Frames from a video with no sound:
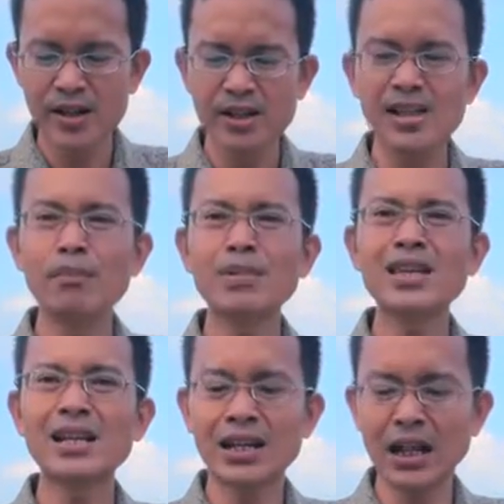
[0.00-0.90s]
Dia
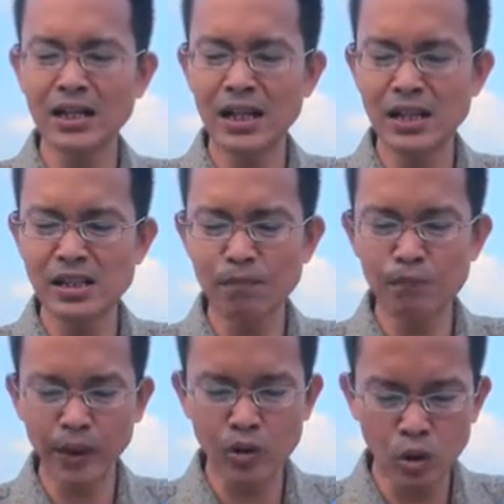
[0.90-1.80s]
menjadikan dirinya
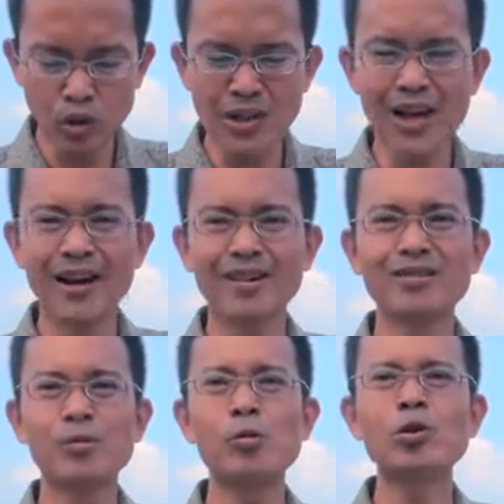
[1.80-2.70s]
berdosa
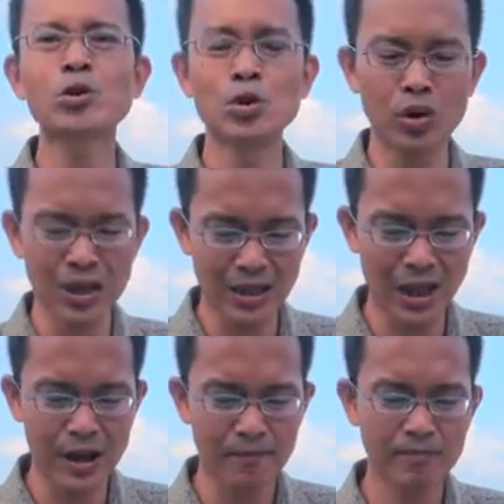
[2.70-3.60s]
untuk
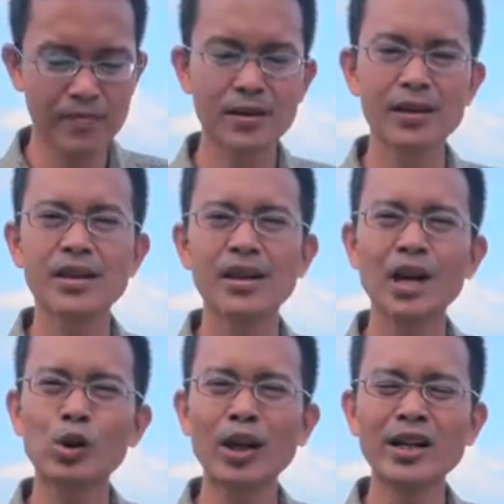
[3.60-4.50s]
kita.
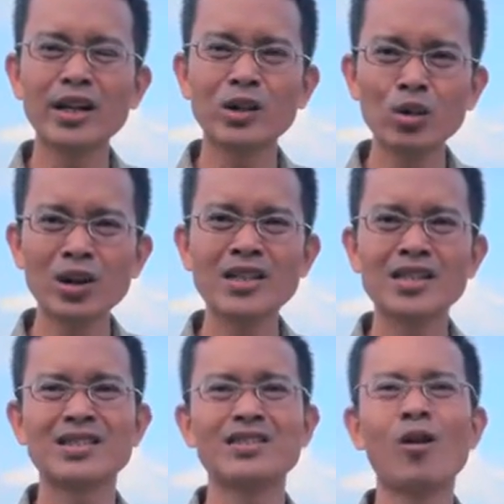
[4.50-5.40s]
Itu yang
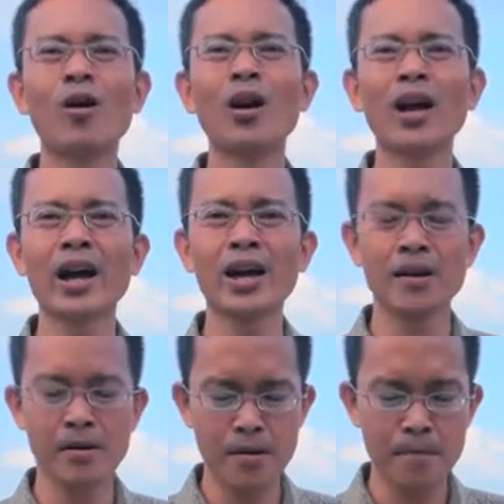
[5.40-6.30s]
ditulis oleh
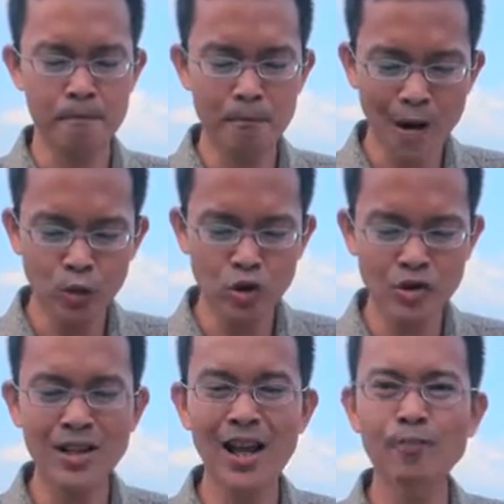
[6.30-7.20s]

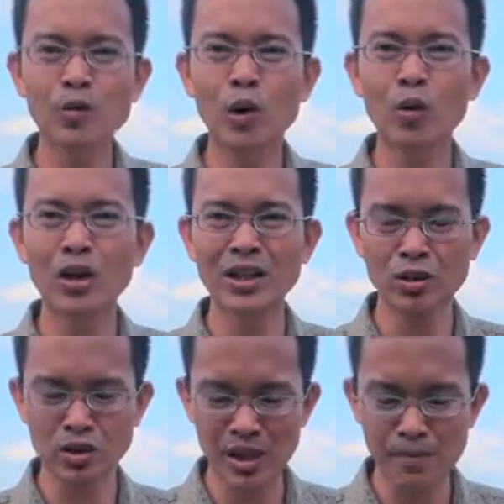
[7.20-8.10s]
Paulus dalam 2
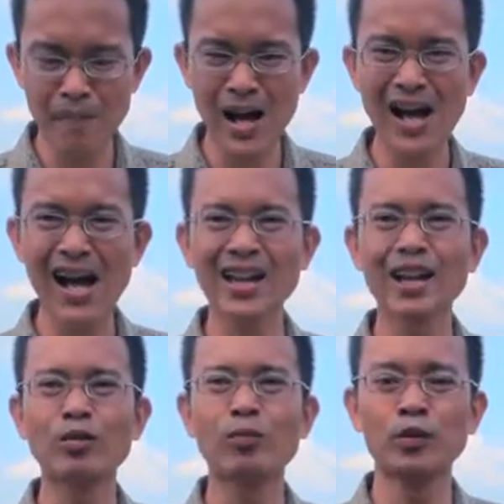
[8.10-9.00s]
Korintus 5
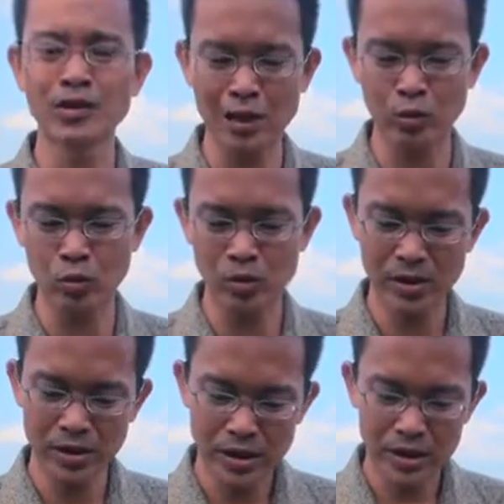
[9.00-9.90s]
ayat
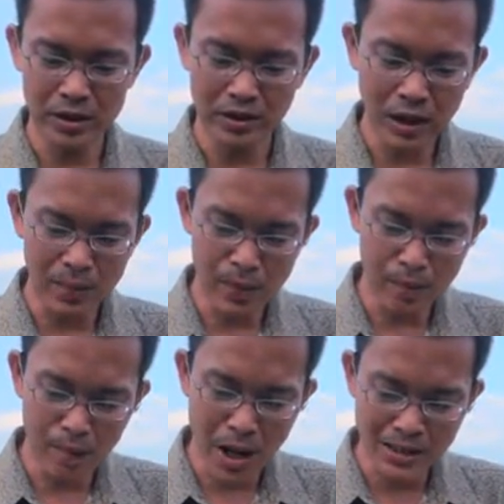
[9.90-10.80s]
21. Kita dapat
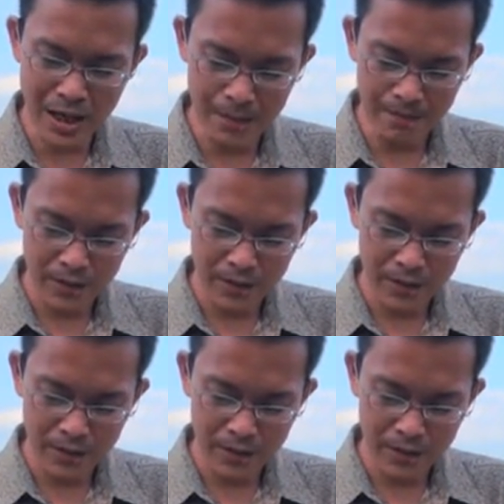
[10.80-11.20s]
membaca